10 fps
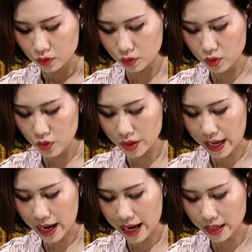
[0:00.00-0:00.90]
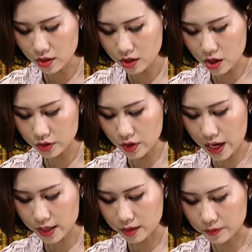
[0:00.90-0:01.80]
Tôi nuôi cả hai đứa con cho
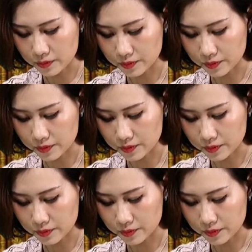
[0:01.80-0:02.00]
anh.